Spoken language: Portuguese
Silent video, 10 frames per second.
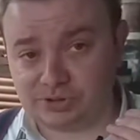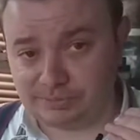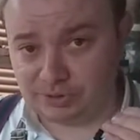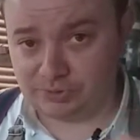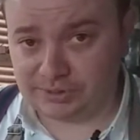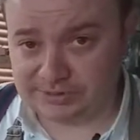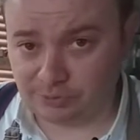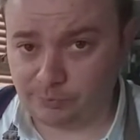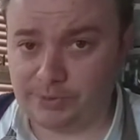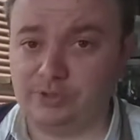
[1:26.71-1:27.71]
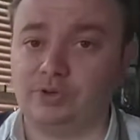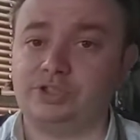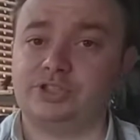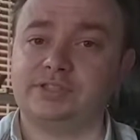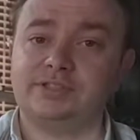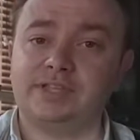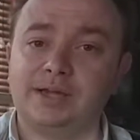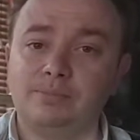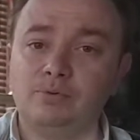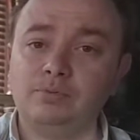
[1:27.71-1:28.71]
a manutenção periódica, tá
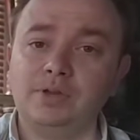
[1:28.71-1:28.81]
bom?